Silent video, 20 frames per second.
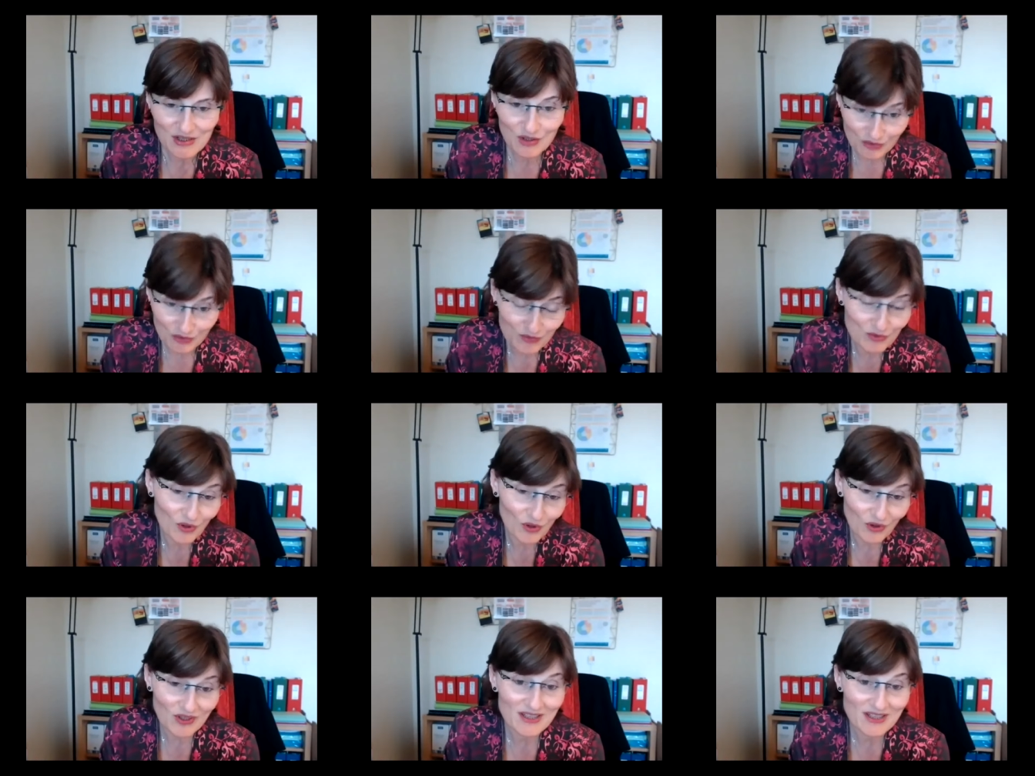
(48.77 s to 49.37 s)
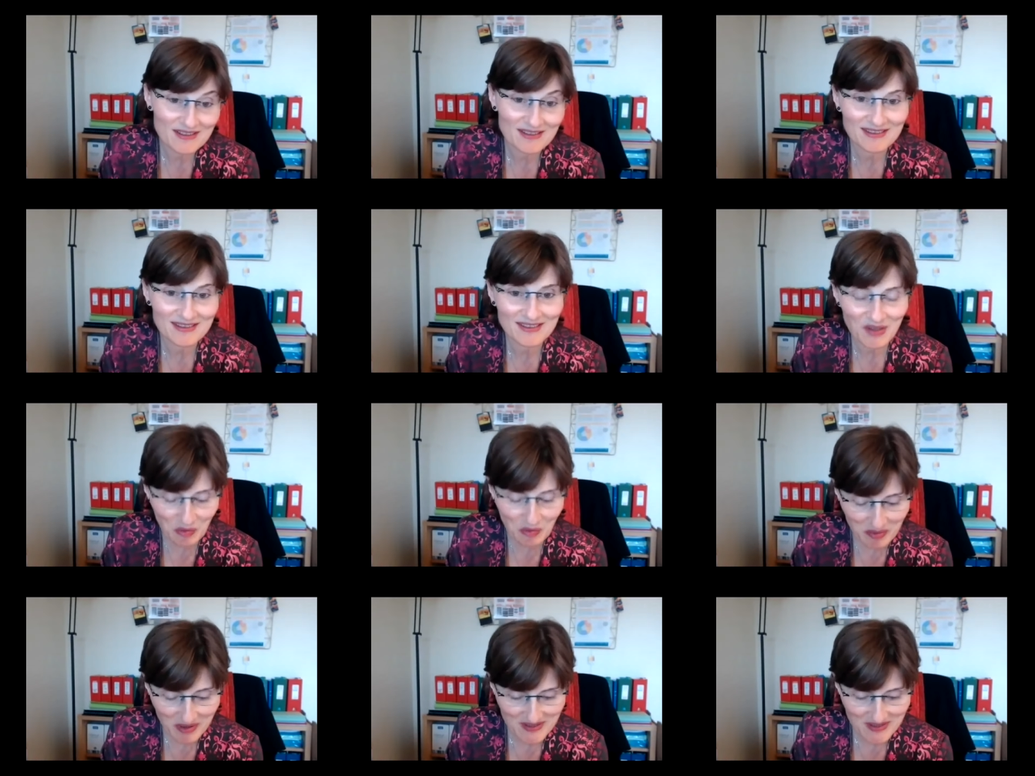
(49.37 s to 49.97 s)
que vous ne l'auriez
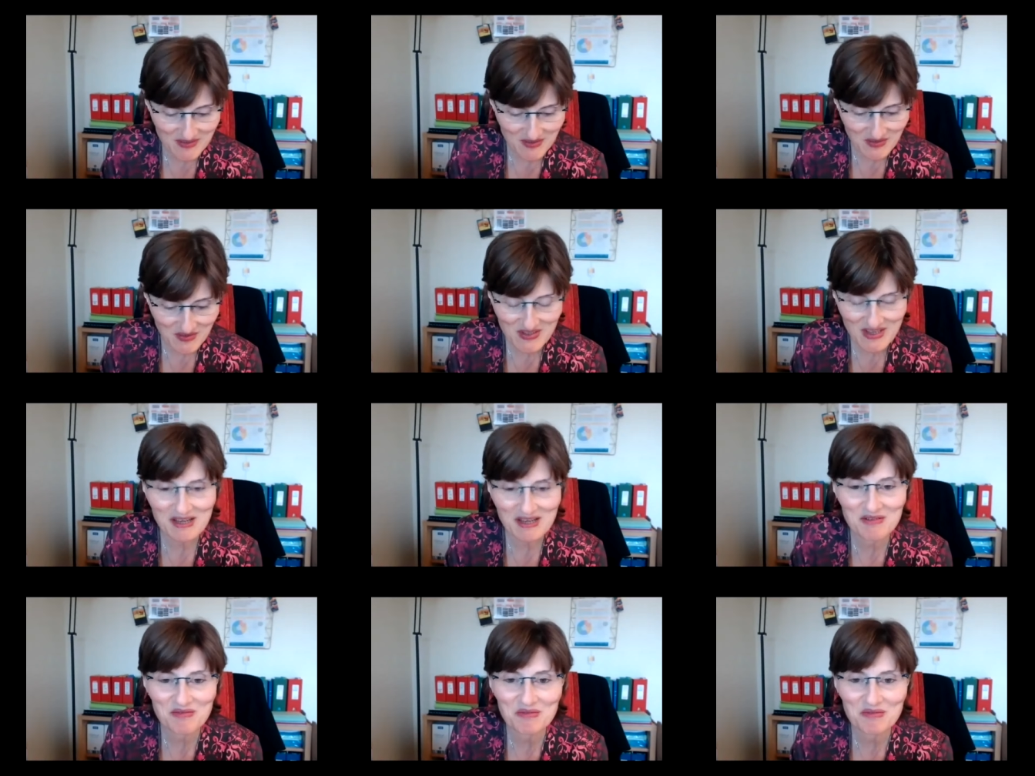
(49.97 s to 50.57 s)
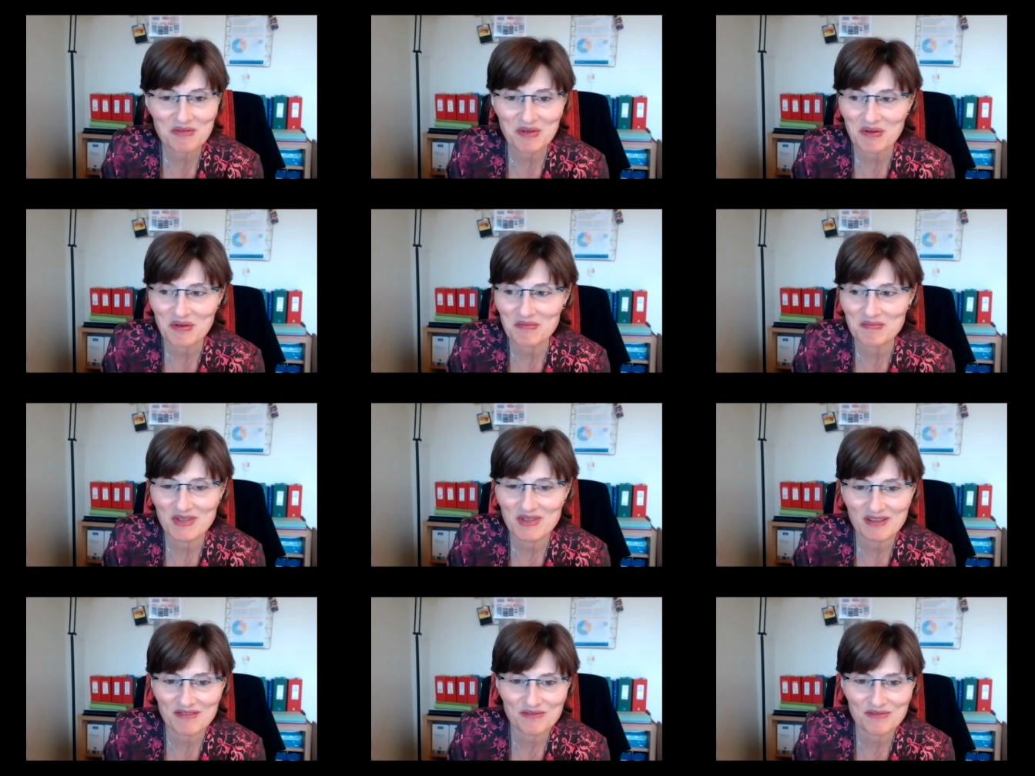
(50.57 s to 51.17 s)
été en présentiel. Donc,
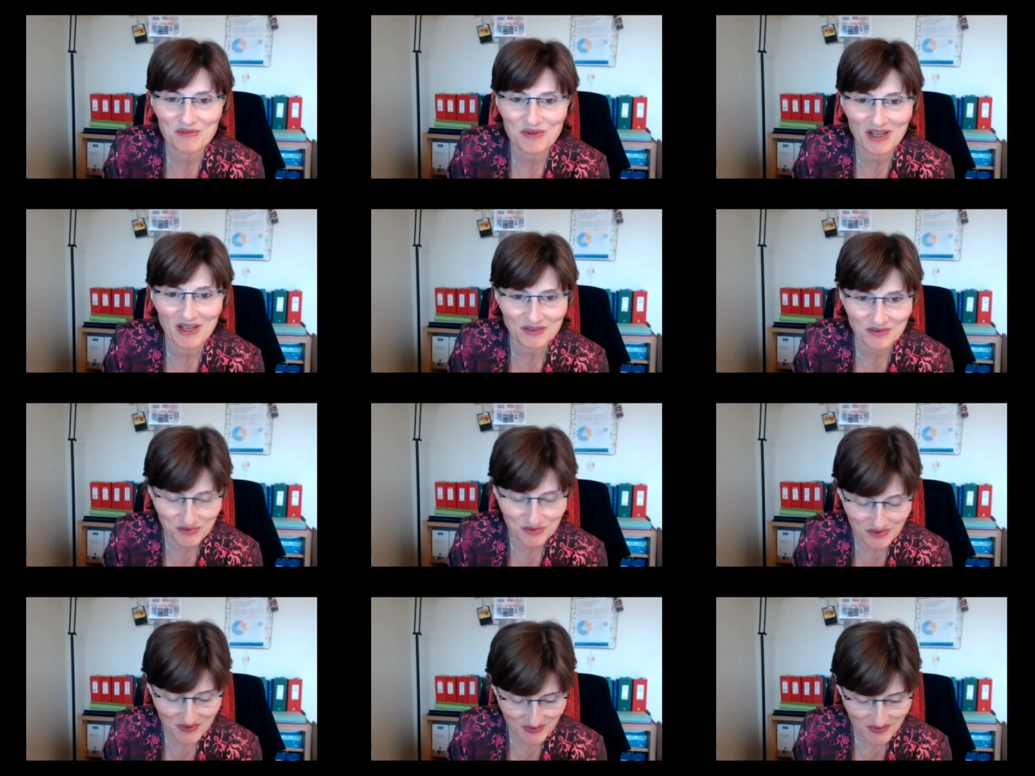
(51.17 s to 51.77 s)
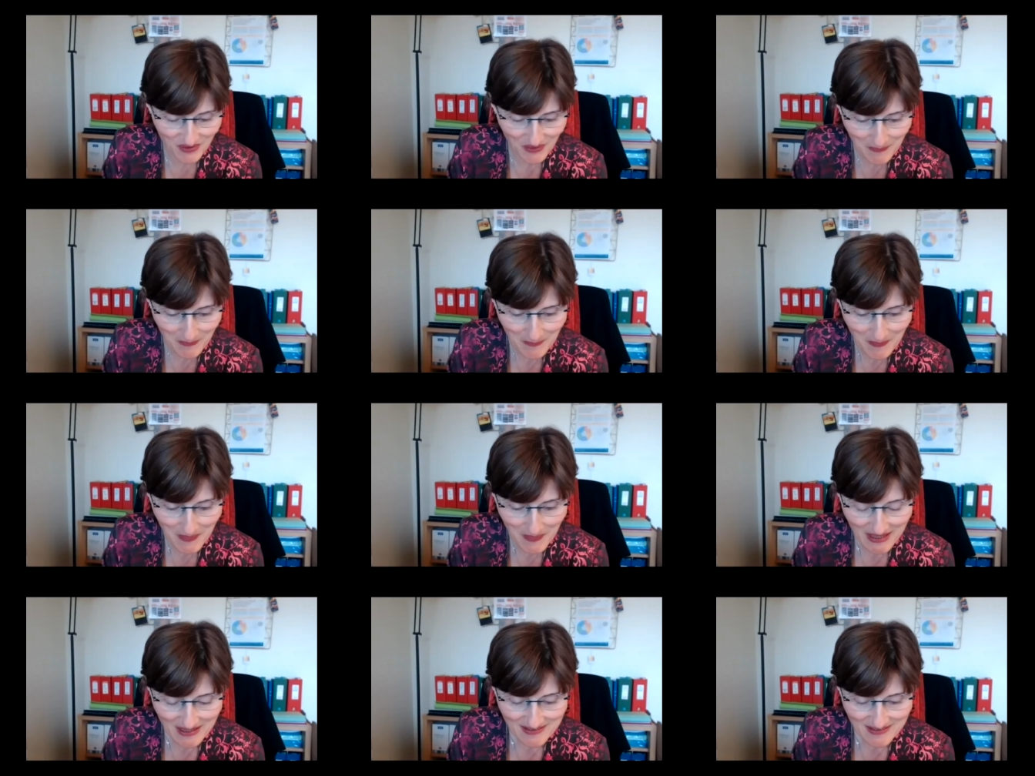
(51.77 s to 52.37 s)
bienvenue à tous
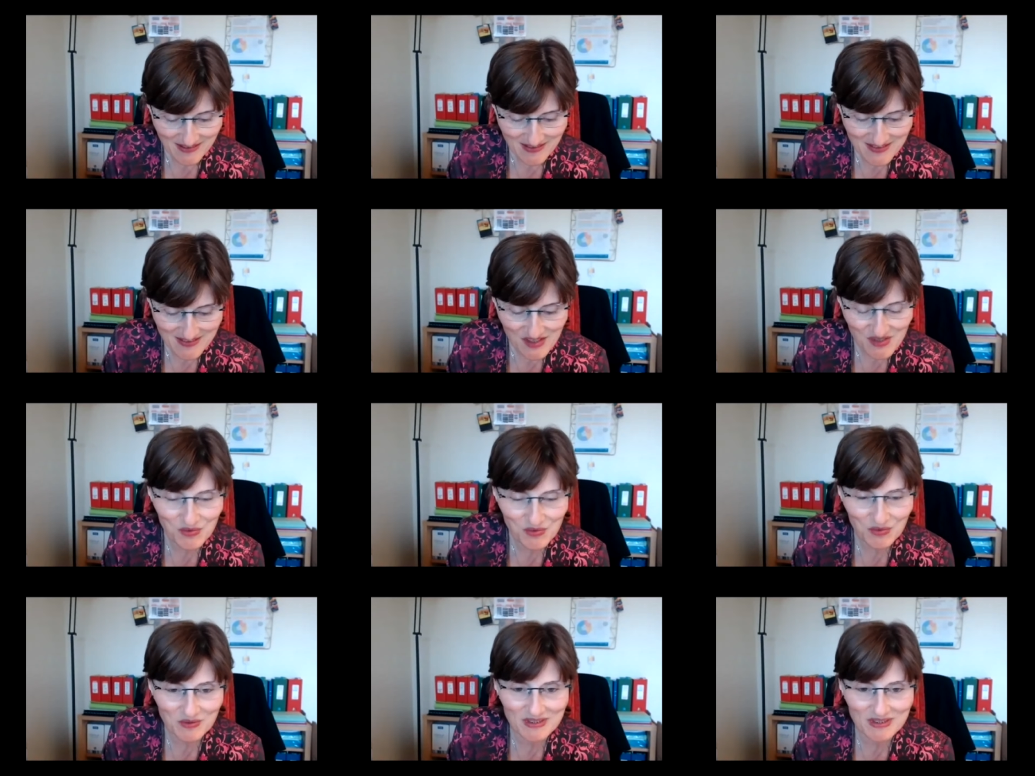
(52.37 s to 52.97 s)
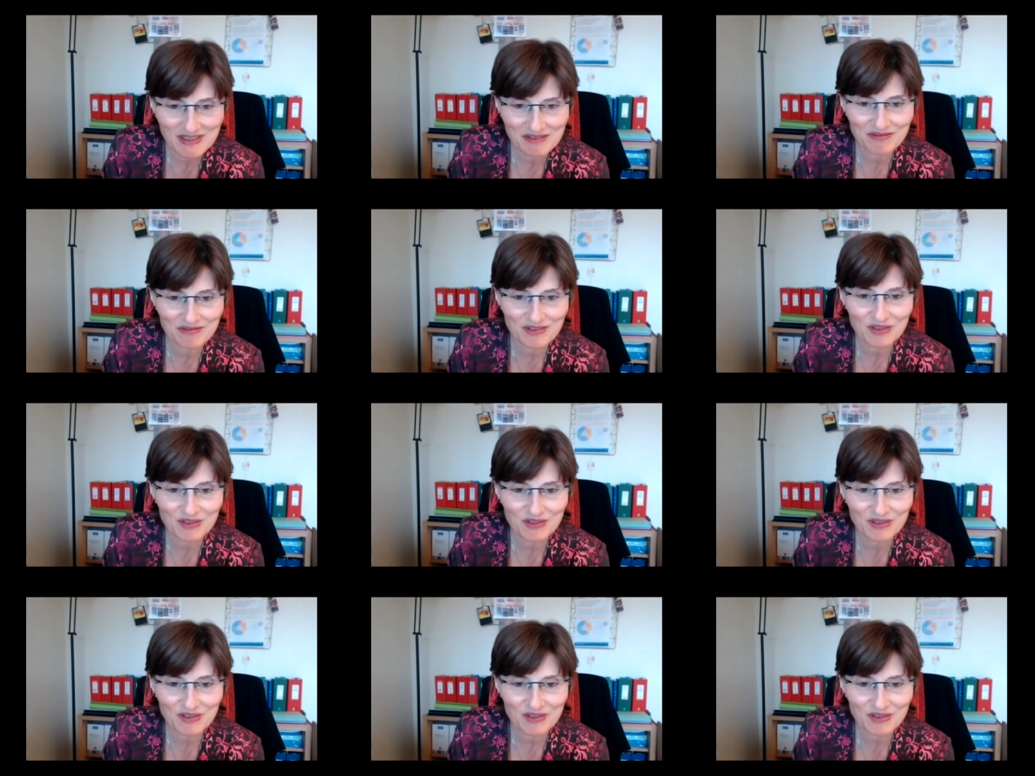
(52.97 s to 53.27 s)
dans ces journées.